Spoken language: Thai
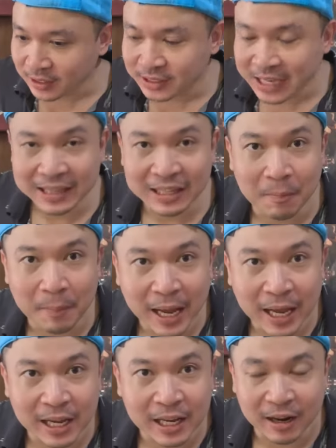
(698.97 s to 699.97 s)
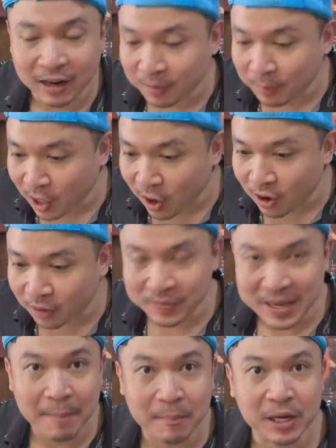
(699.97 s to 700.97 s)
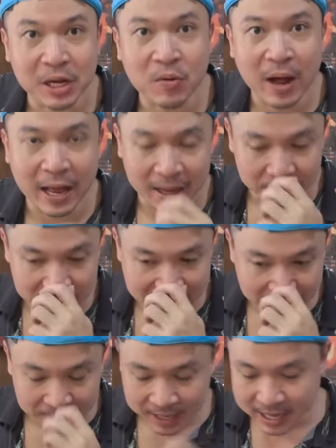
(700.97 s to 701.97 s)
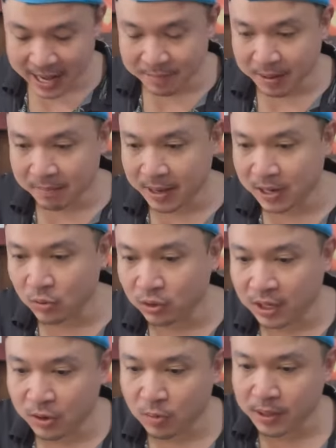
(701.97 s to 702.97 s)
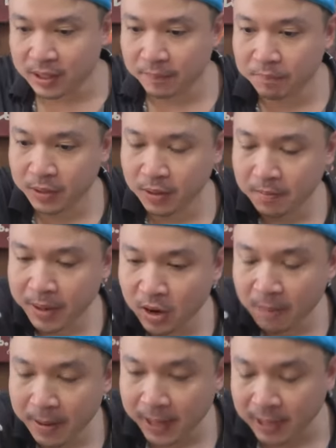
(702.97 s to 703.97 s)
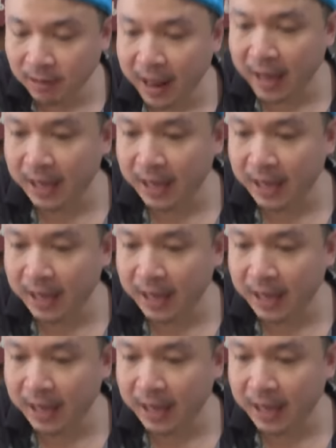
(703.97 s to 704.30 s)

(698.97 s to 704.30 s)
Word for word: จานต่อไปเดี๋ยวเรามาลองยำกันดีกว่าครับยำนี้น่าจะเป็นเมนูที่ดูเหมือนจะไม่ค่อยเผ็ดเท่าไหร่